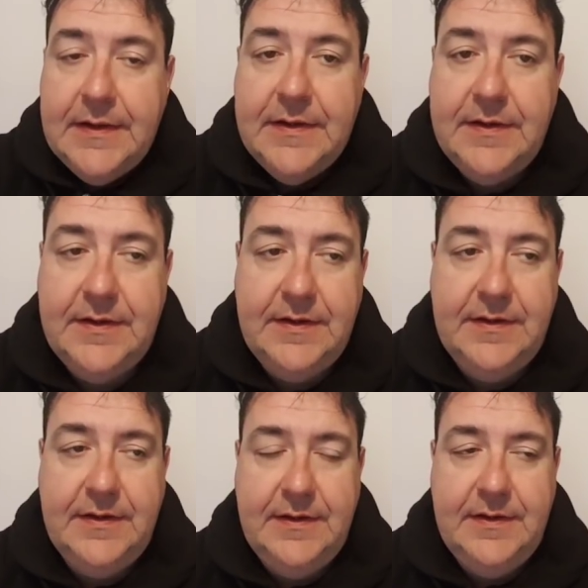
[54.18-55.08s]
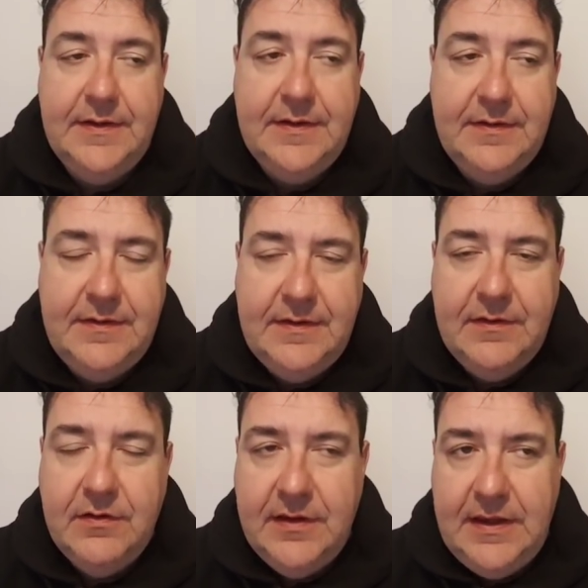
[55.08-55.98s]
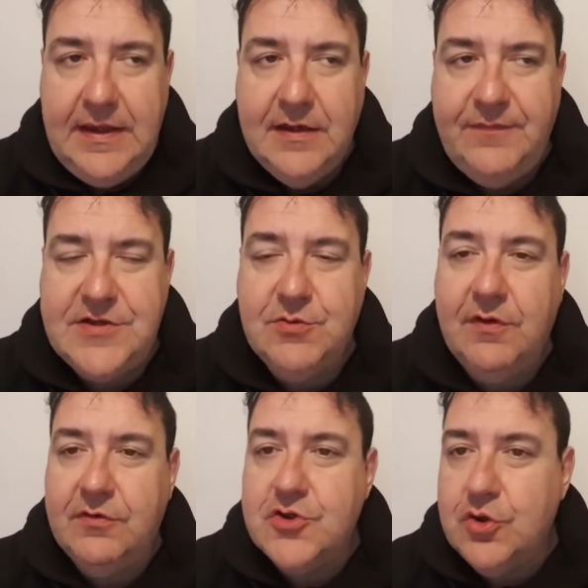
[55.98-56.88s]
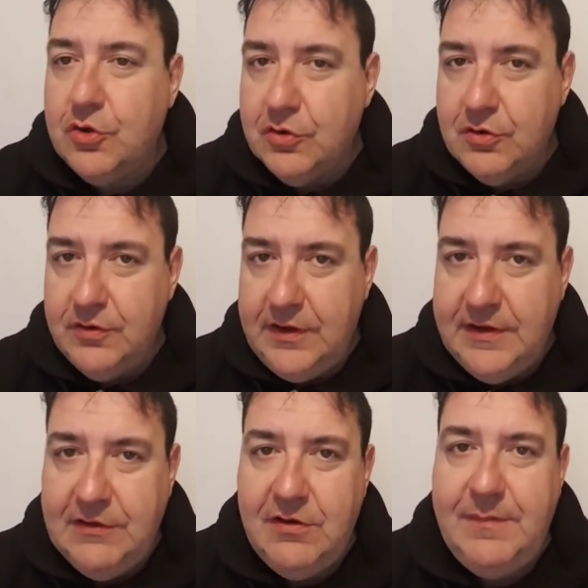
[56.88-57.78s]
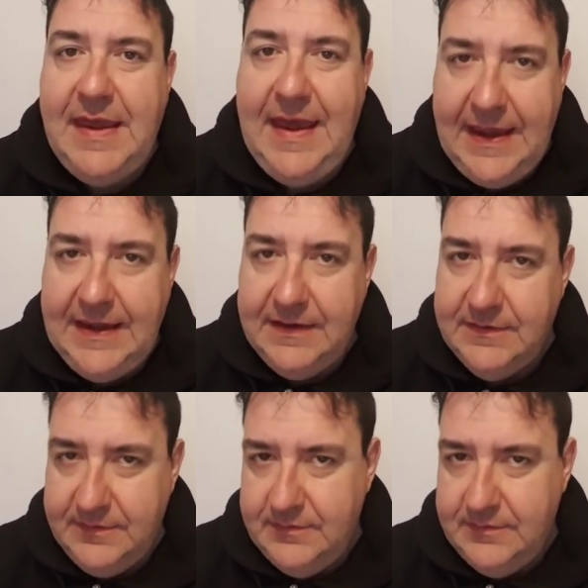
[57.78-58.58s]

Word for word: Eh, io faccio questo gioco, io dico i miei,